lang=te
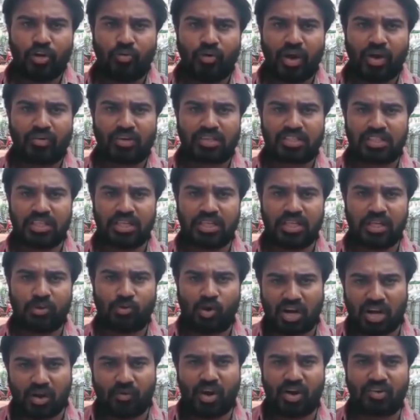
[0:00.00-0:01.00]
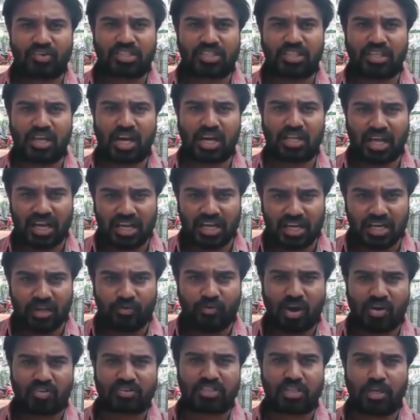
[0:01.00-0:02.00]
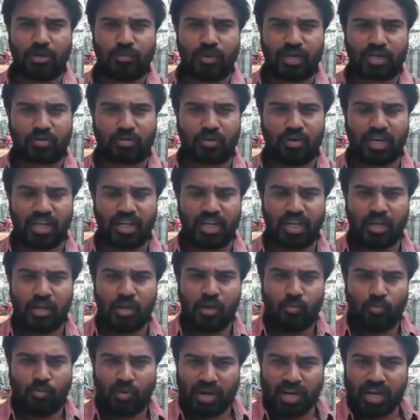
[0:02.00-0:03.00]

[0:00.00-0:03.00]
రెవెన్యూ వ్యవస్థని ఒక వ్యవస్థను కాదు అన్ని వ్యవస్థలను పెట్టుకొని